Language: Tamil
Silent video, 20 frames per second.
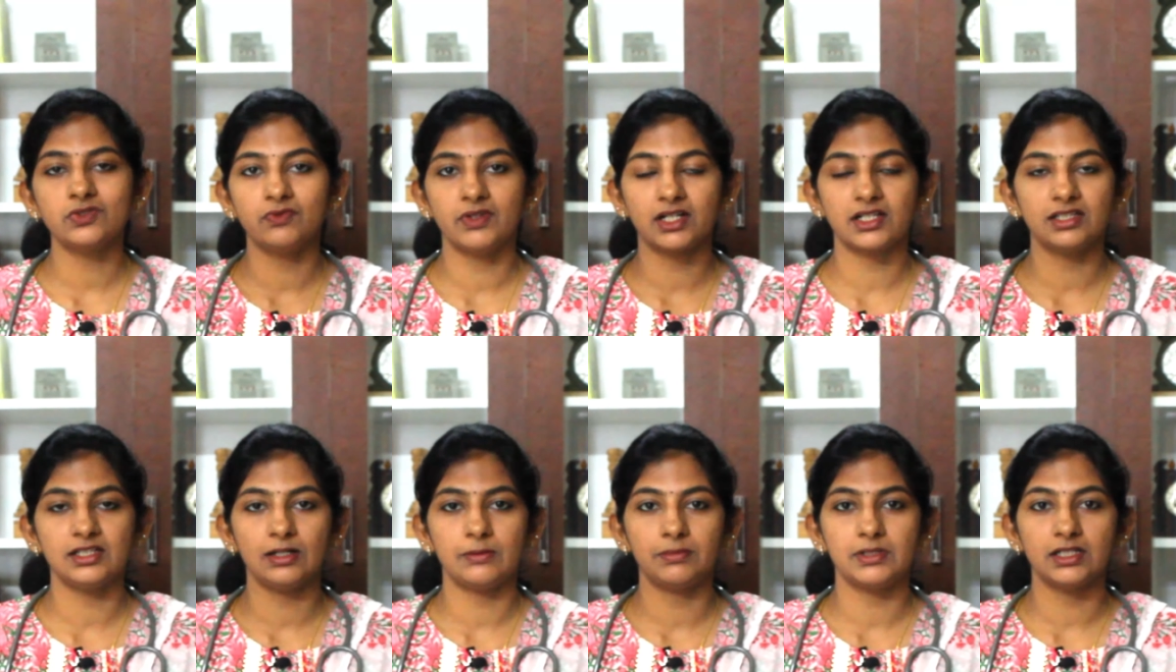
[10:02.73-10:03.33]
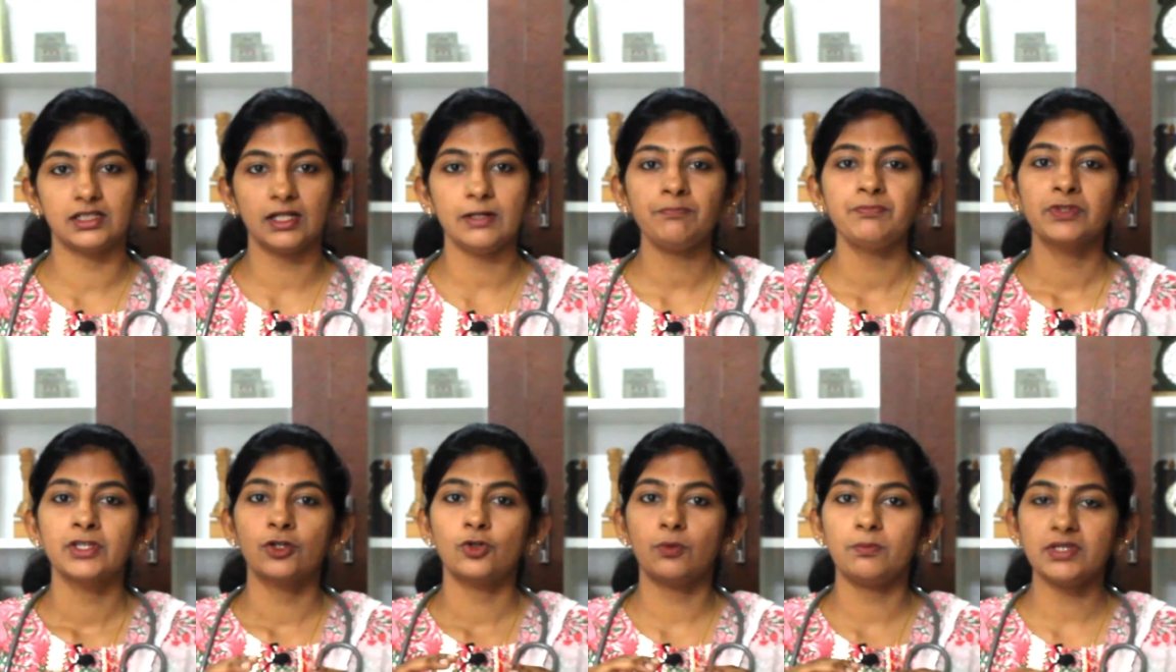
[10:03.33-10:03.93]
வருது அப்படின்னா
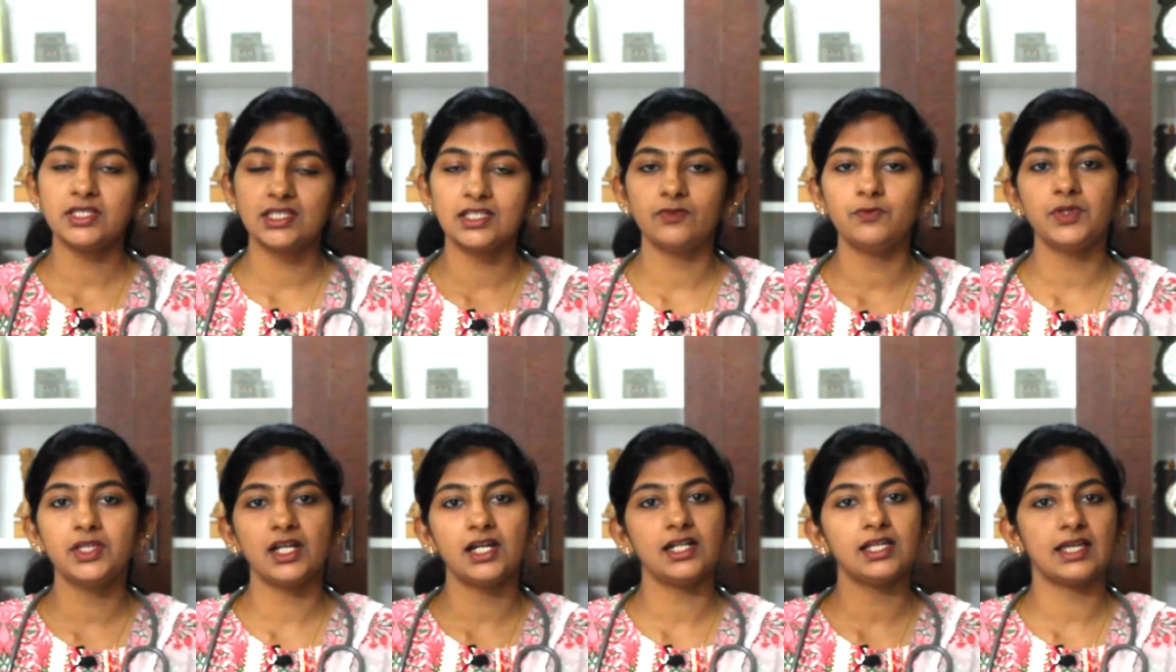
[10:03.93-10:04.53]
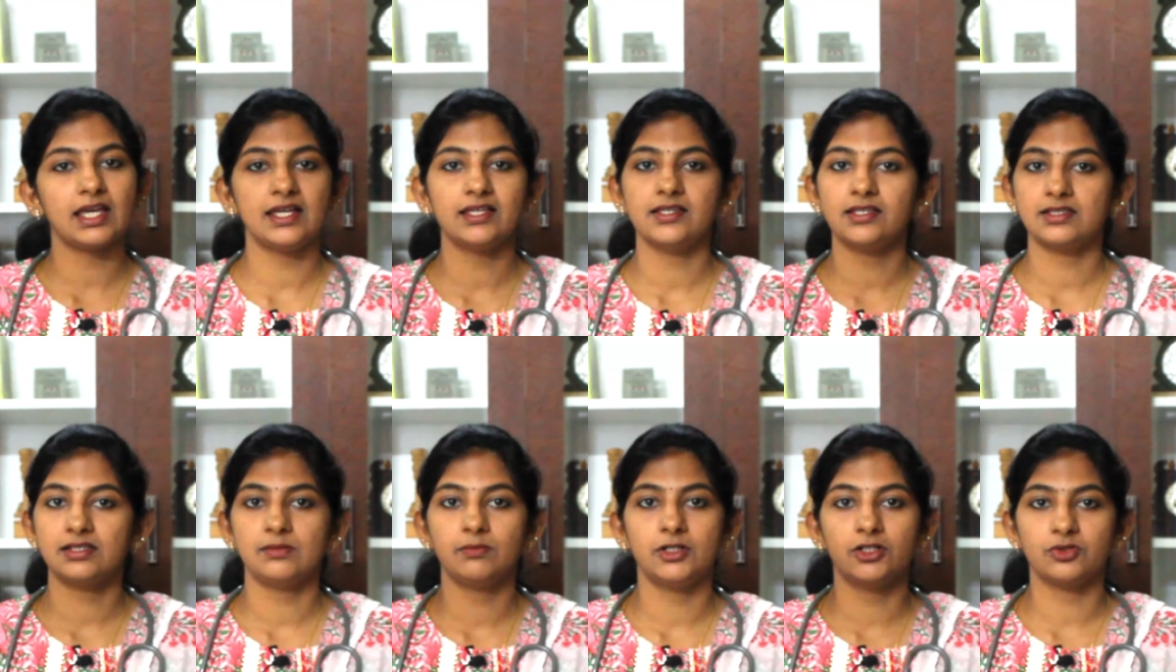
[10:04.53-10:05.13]
ரொம்ப சிவியரான கேசஸில்
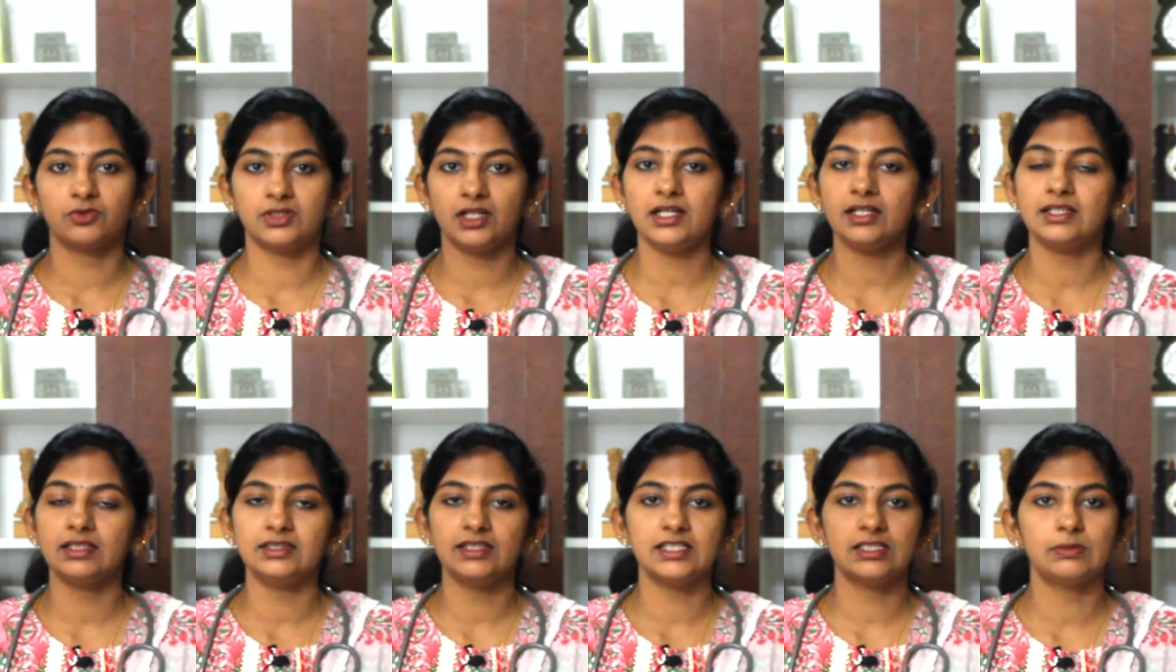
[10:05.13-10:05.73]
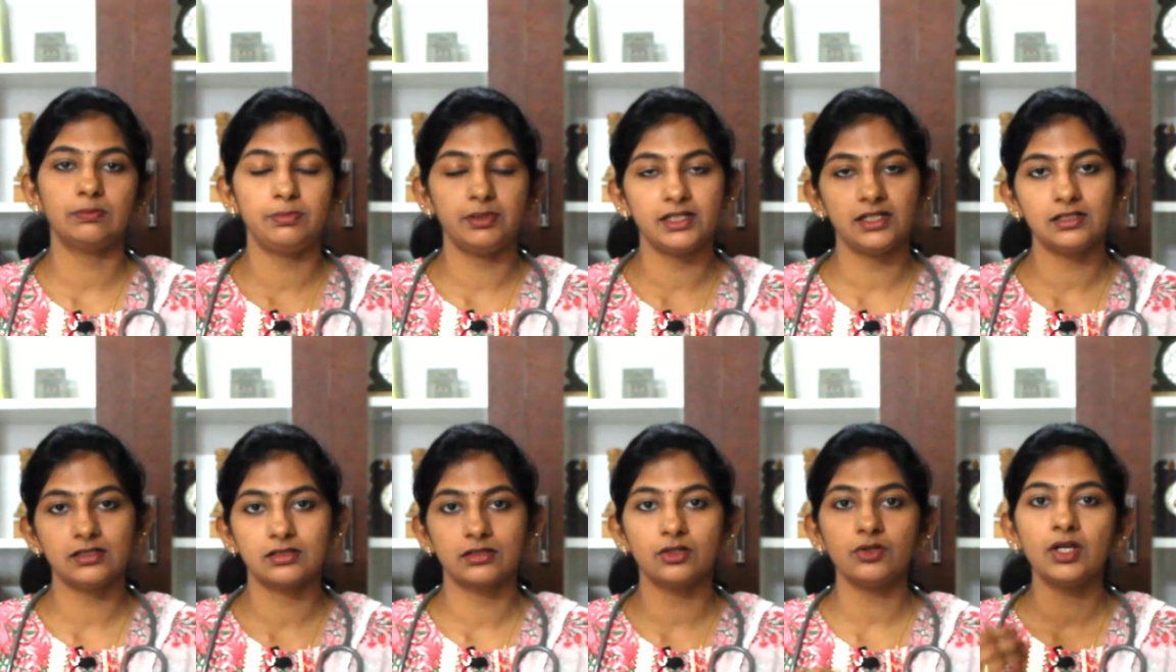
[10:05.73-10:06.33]
மட்டும்தான் இந்த
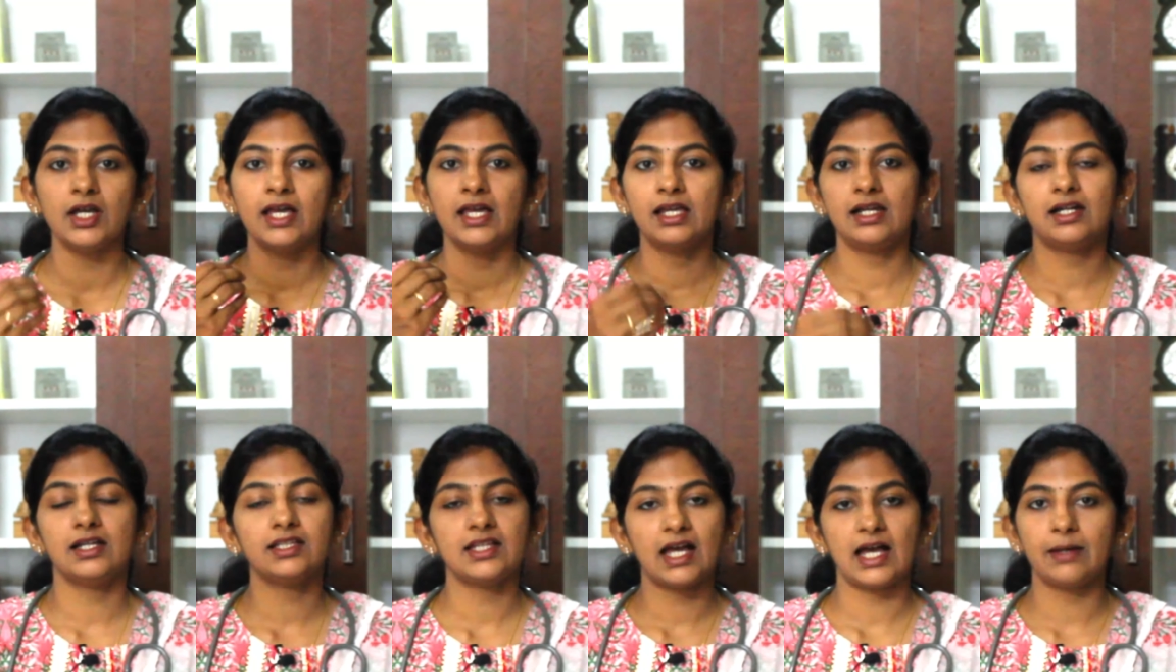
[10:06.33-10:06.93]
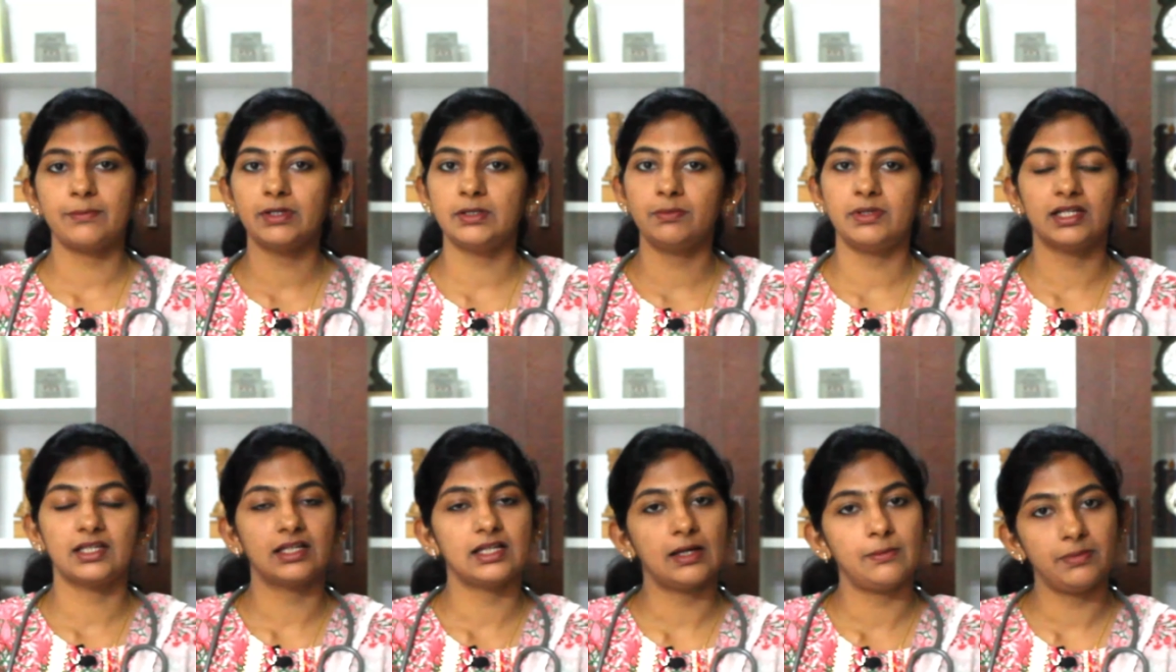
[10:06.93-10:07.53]
ஸ்ப்ளின்ஸோ இல்லைனா இந்த ஹேபிட்
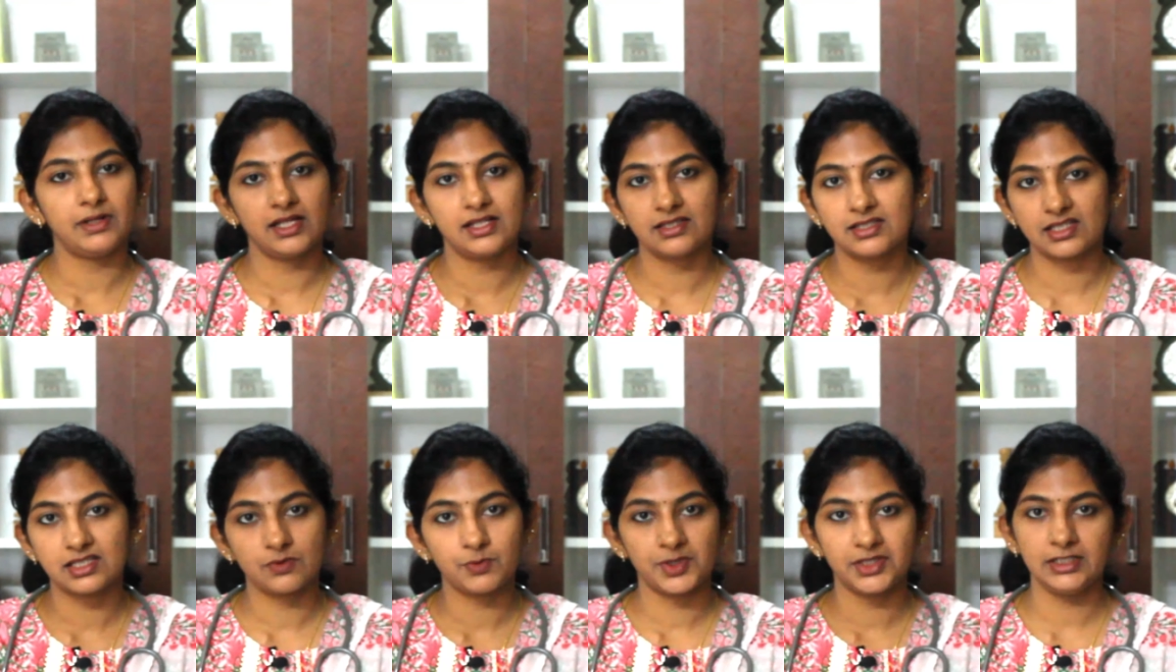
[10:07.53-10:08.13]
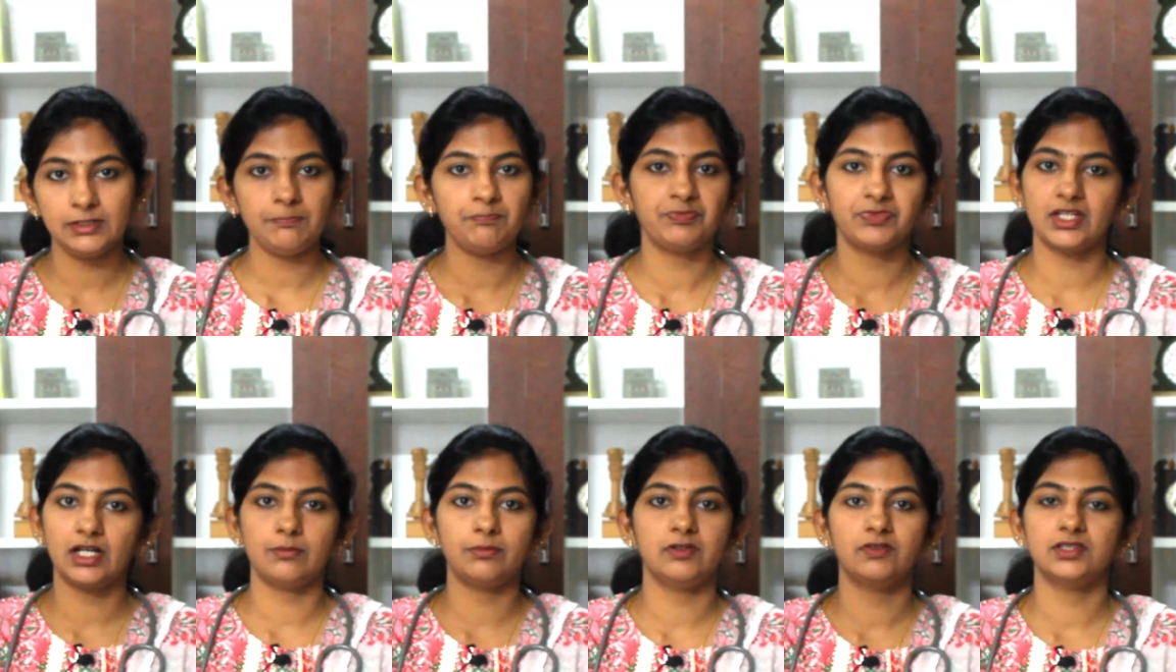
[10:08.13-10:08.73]
பிரேக்கிங் அப்ளையன்சஸ் வந்து
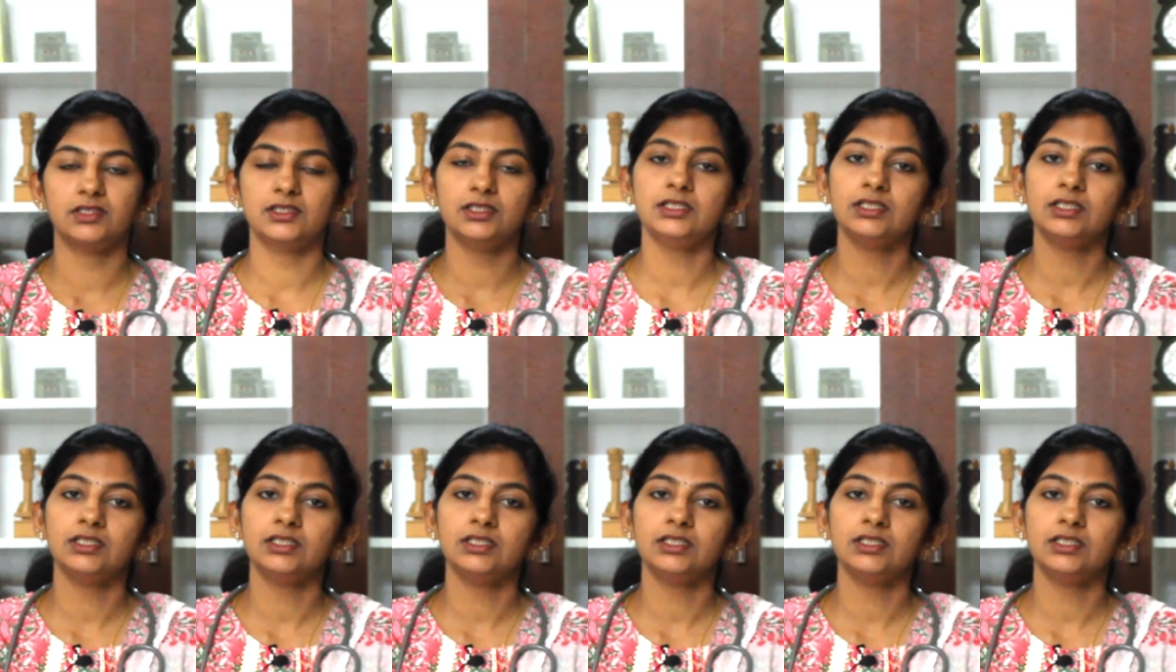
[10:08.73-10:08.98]
நாம் வந்து